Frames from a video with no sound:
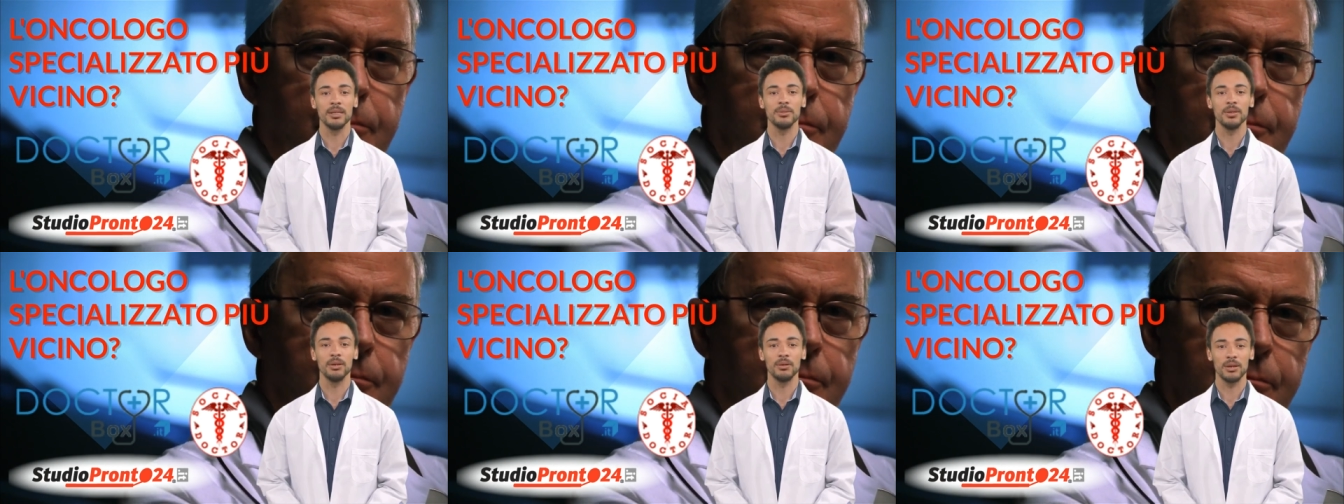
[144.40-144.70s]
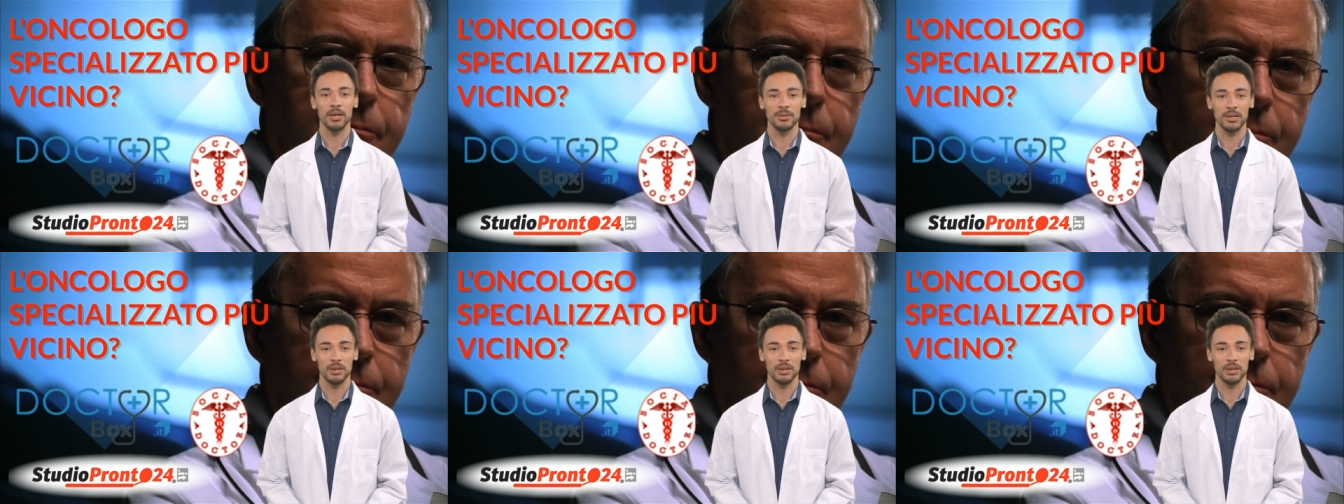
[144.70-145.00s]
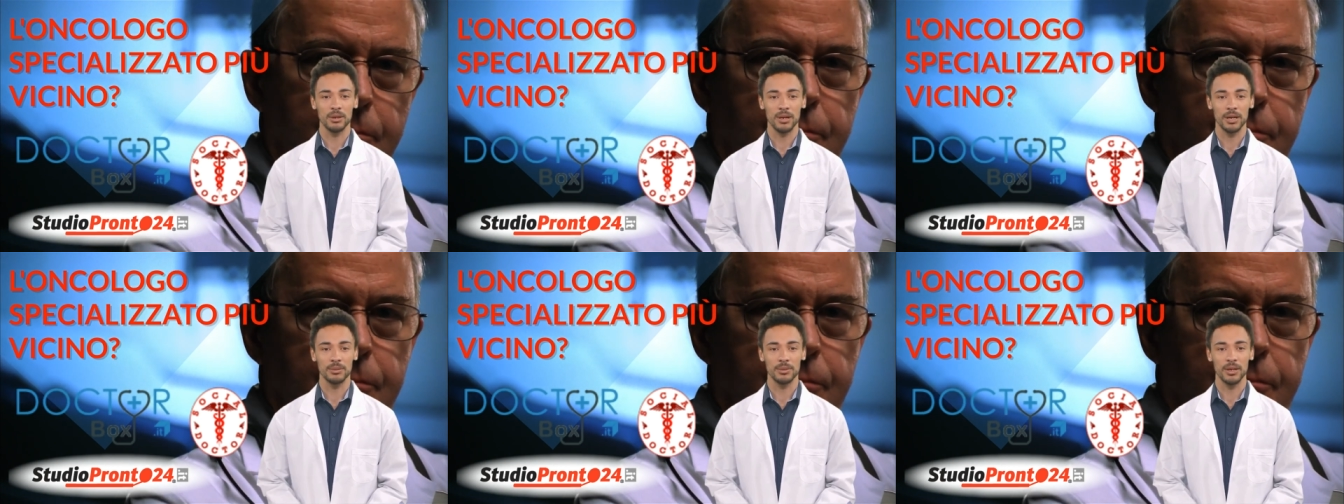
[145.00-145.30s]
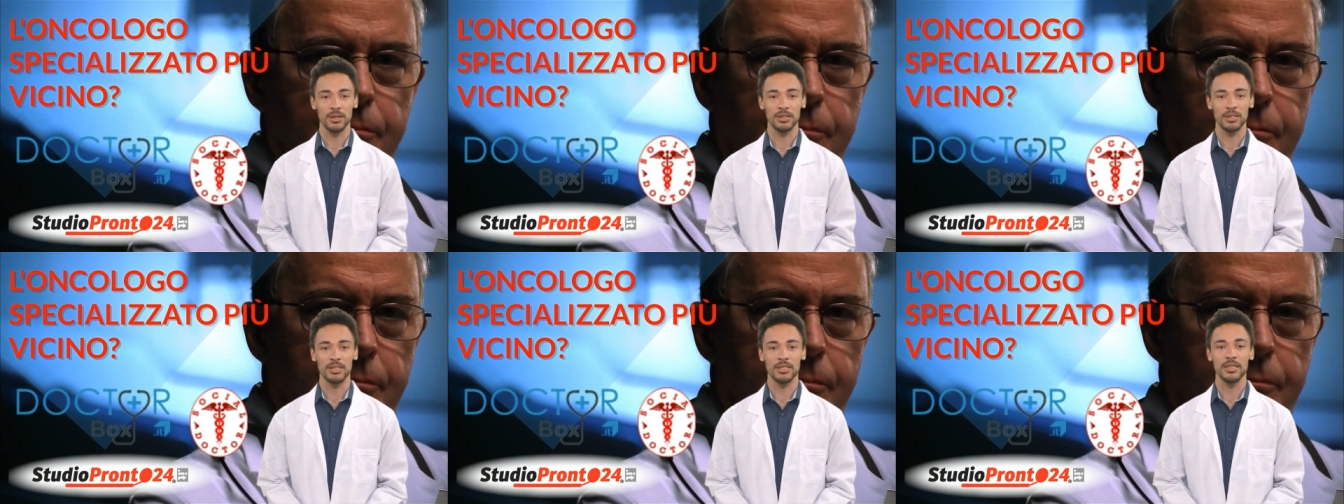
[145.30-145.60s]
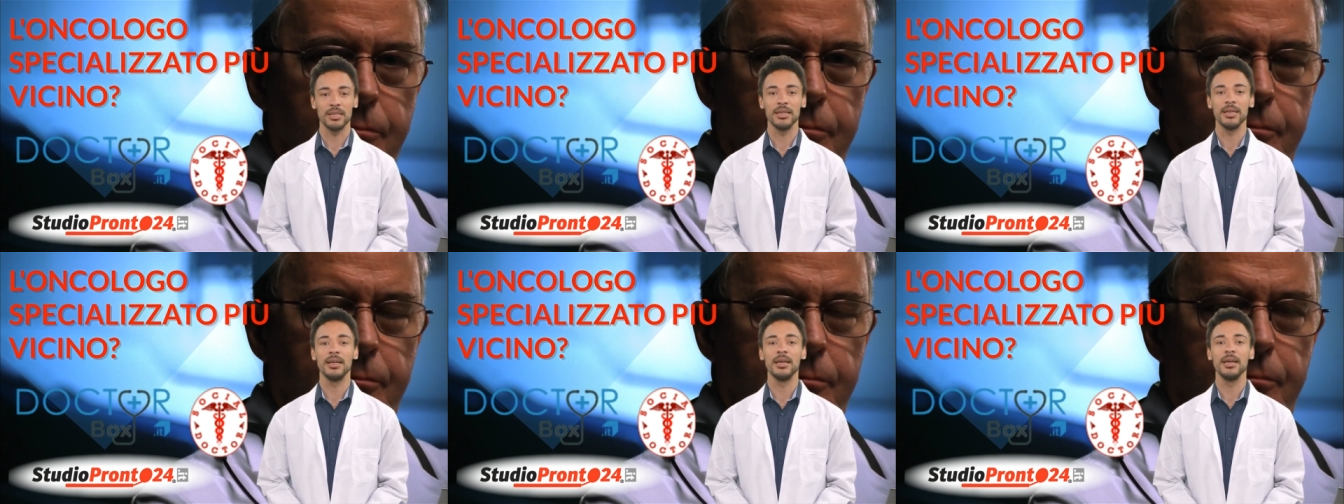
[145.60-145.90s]
per una migliore
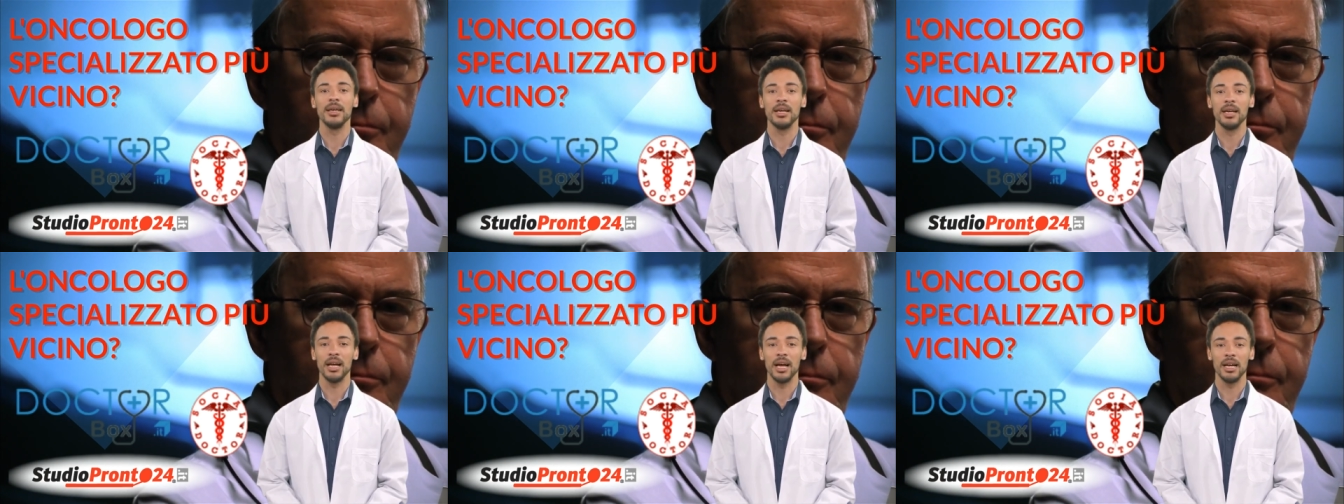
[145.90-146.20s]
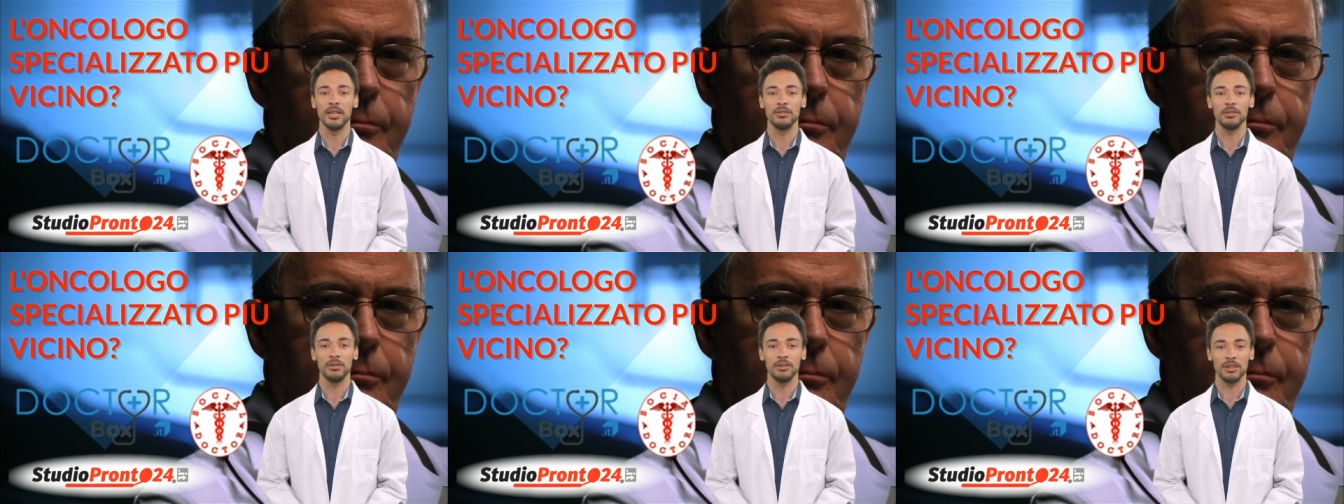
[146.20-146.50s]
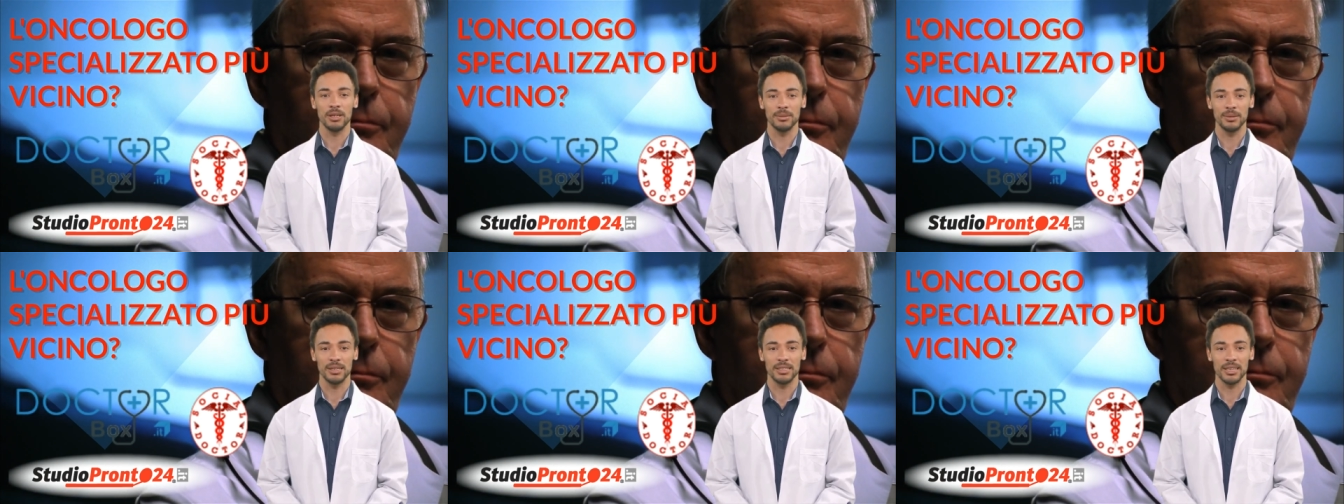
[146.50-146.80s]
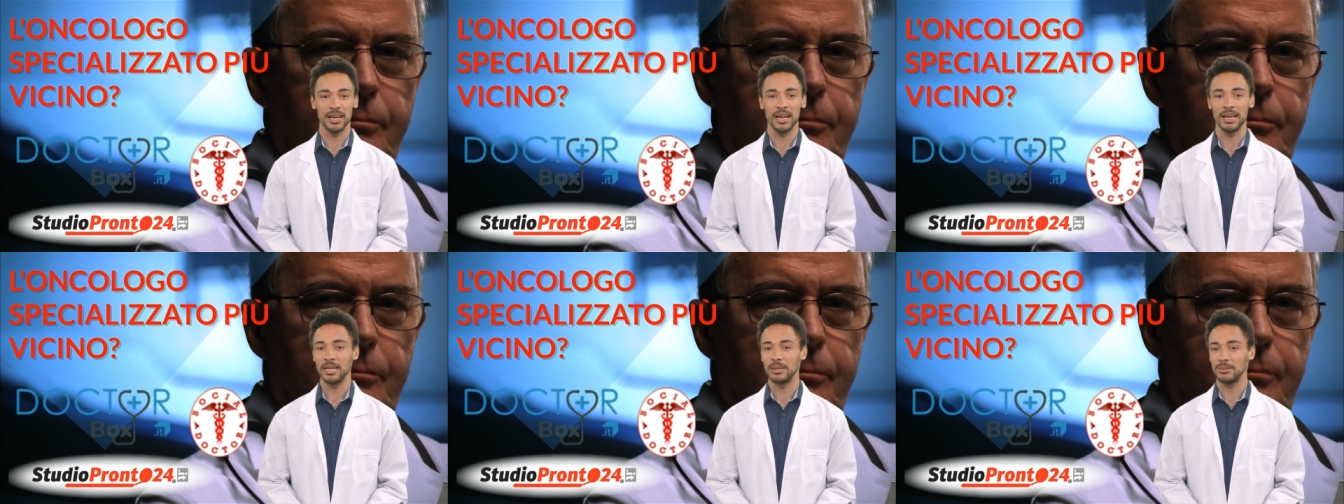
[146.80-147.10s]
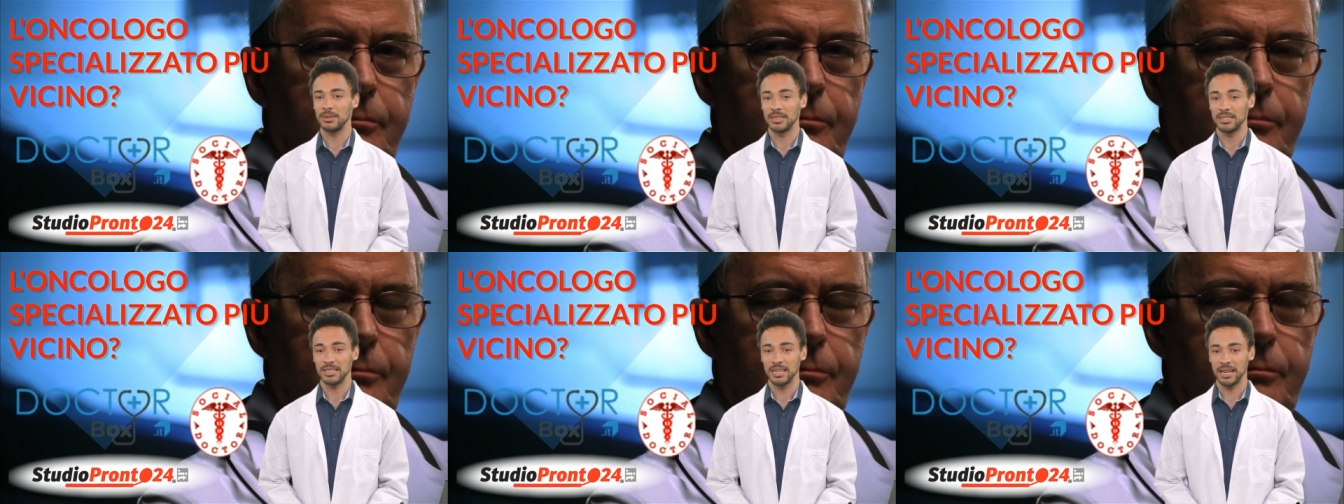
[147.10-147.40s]
prognosi. È fondamentale
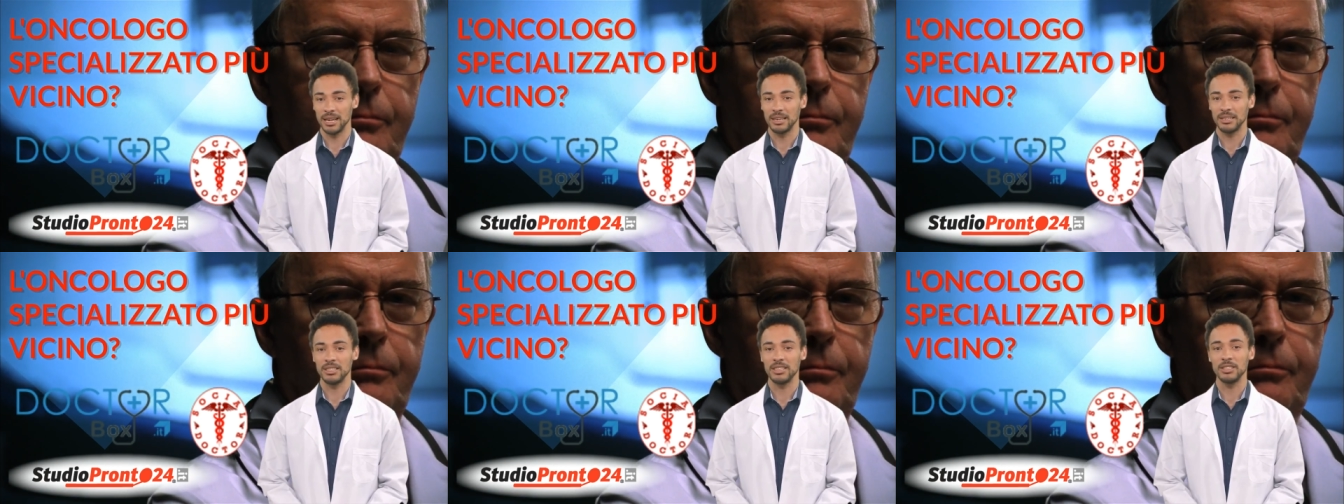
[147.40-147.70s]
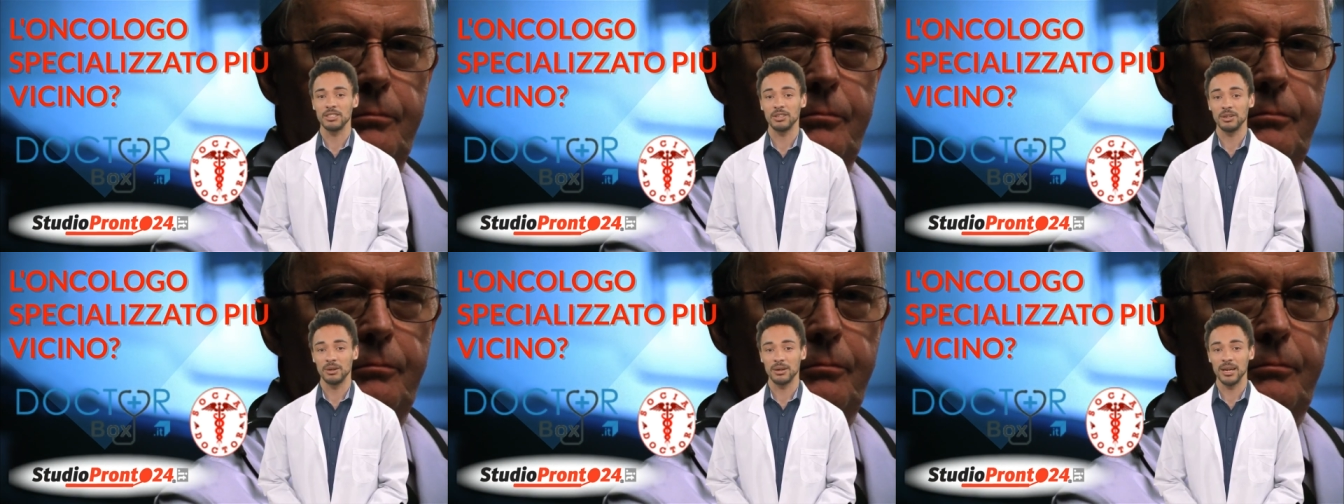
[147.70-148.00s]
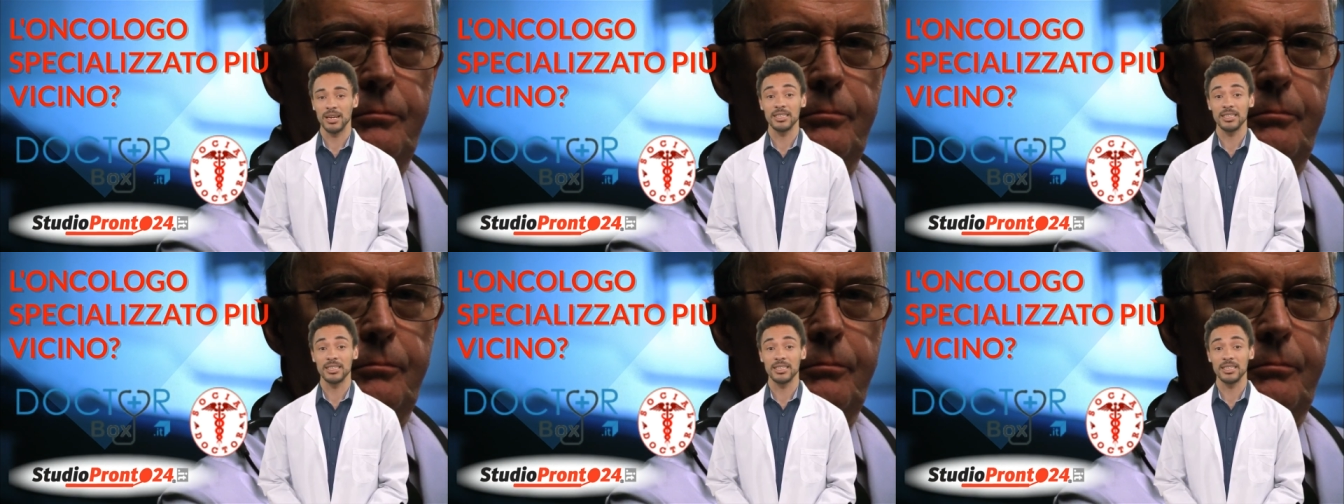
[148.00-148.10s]
prestare attenzione